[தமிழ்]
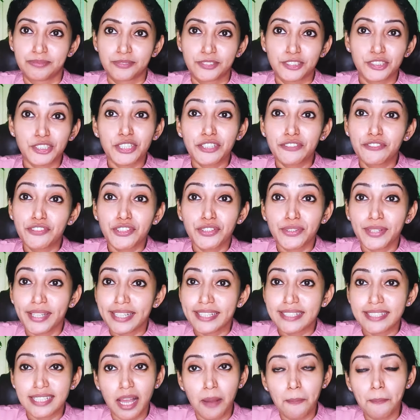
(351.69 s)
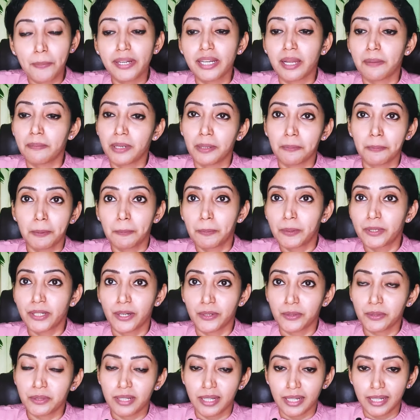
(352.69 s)
ஸோ இவரோட எக்ஸாம்பிள் நம்ம அப்பப்போ
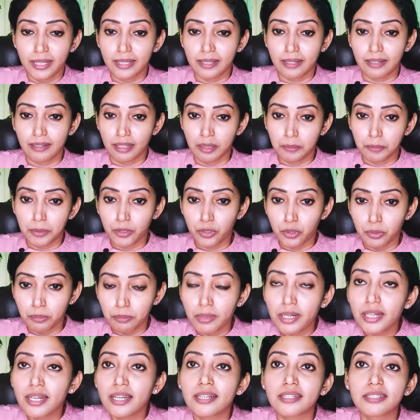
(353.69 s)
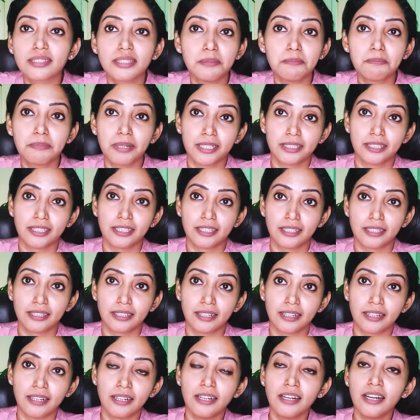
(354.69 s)
நடுவில் இருக்கலாம் இப்போ கும்ப லக்னம்
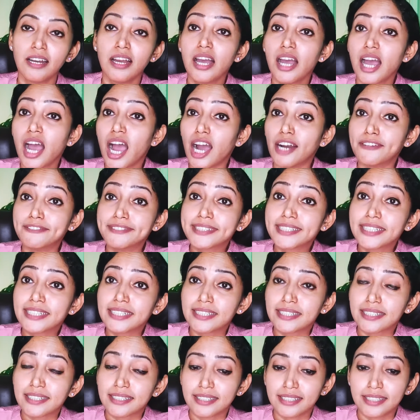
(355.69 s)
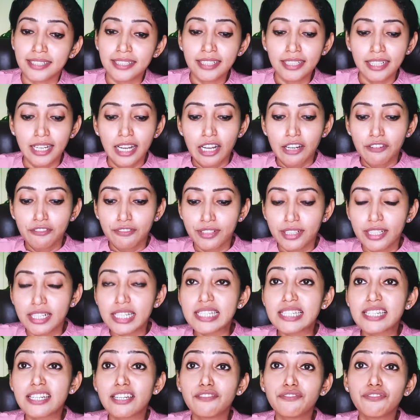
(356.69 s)
பார்த்தீங்கன்னா அவங்களுக்கு
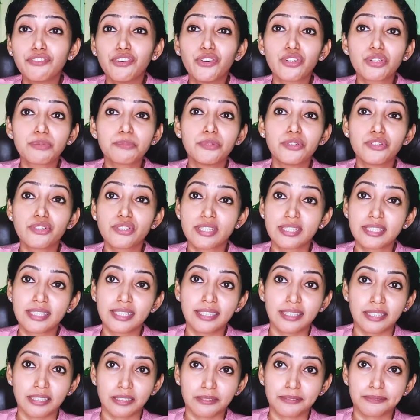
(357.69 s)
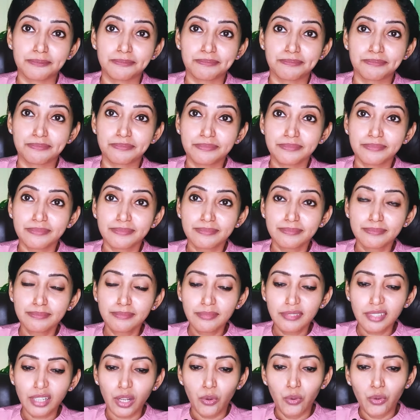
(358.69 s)
ஃபர்ஸ்ட் அண்ட் ஃபோர்மோஸ்ட் திங்
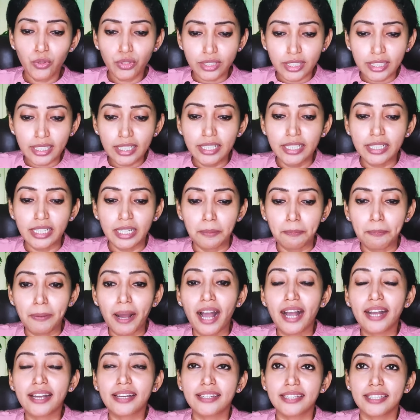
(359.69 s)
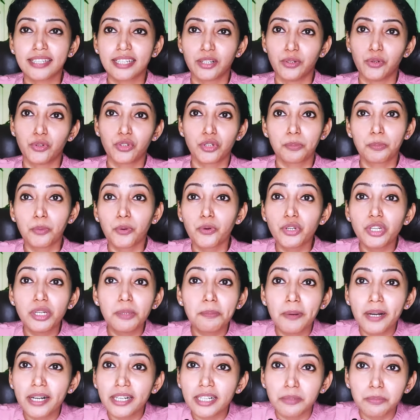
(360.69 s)
ஒருத்தங்களை நீங்கள் பார்க்குறீங்க ஒரு பொண்ணு பார்க்க